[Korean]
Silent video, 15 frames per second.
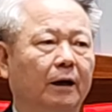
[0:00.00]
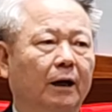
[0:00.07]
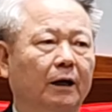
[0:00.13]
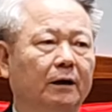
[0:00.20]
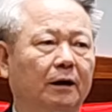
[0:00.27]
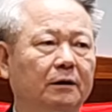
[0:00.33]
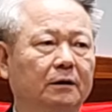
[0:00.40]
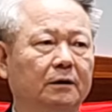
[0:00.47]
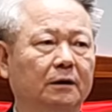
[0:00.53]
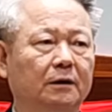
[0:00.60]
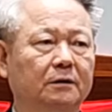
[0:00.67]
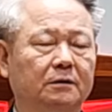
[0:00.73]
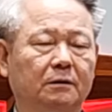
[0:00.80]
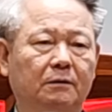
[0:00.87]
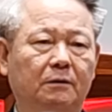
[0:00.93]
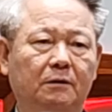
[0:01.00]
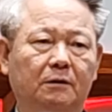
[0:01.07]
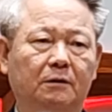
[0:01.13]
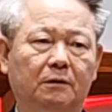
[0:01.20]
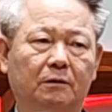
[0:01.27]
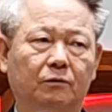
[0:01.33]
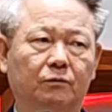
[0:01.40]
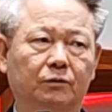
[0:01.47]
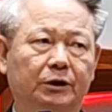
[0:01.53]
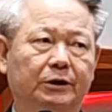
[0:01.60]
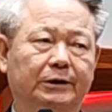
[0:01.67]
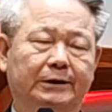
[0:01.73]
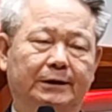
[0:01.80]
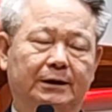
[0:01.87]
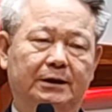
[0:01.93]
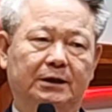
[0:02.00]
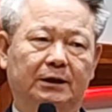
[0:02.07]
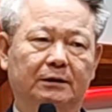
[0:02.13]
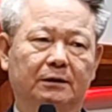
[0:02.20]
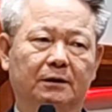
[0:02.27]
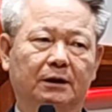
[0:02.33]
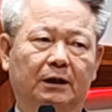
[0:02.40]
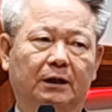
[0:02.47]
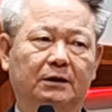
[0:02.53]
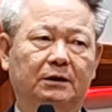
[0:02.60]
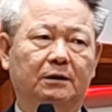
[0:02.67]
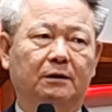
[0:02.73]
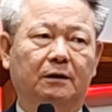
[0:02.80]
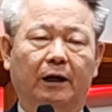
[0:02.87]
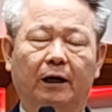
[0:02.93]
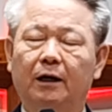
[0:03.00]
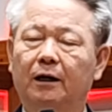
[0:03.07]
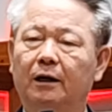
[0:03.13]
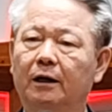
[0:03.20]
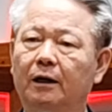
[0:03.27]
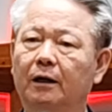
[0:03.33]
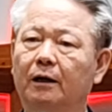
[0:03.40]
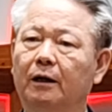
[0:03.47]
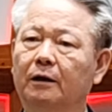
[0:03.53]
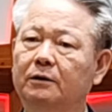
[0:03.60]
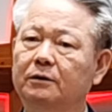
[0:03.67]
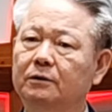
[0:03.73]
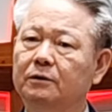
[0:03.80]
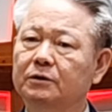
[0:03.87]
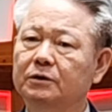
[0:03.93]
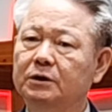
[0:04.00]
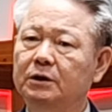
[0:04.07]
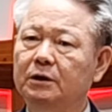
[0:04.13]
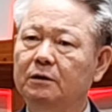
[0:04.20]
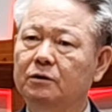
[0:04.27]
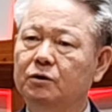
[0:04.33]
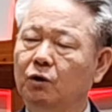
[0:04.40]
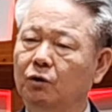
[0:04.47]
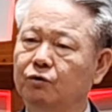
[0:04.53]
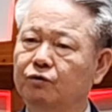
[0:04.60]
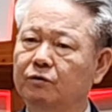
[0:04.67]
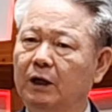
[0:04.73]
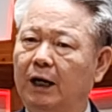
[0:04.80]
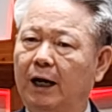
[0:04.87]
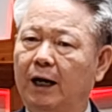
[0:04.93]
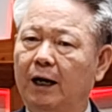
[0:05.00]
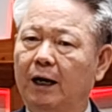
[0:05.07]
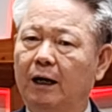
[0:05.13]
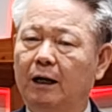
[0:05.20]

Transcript: 하나님께서 우리를 징계하실 때 그것이 저주다.